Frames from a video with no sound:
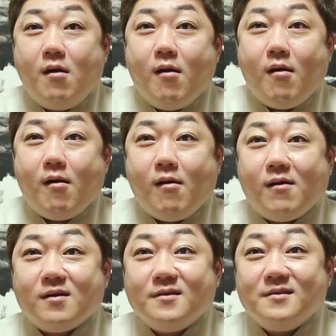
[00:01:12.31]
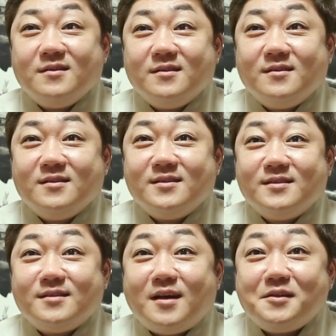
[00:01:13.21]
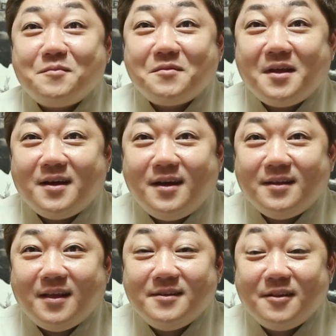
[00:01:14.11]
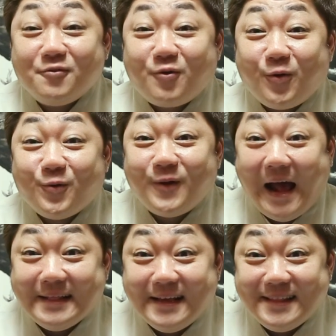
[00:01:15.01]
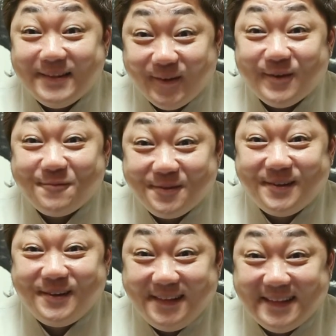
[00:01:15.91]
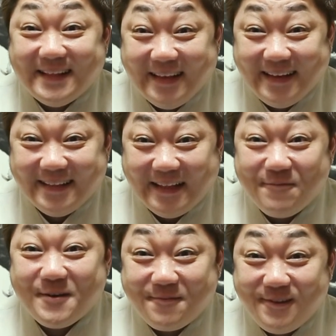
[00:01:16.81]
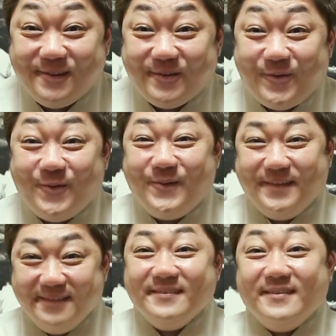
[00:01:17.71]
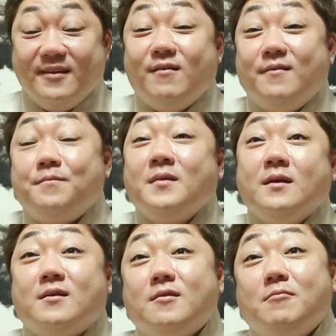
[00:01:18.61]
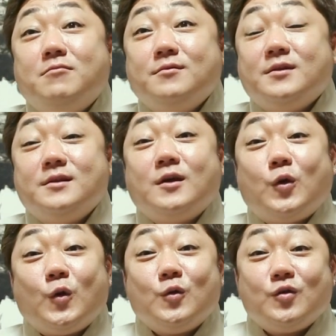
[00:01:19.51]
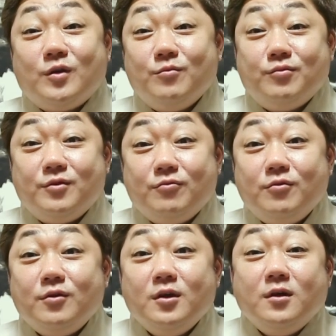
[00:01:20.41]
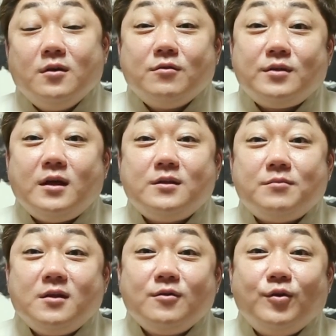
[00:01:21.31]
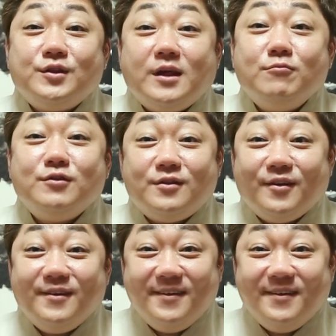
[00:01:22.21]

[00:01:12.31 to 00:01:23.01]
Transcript: 어 40대가 됐는데도 결혼을 안 하신 여자분들이 있잖아요. 남자분들도 있고. 그렇죠. 어, 그런 분들은 이제 결혼적인 부분이고 40대는 그 거의 재물이죠.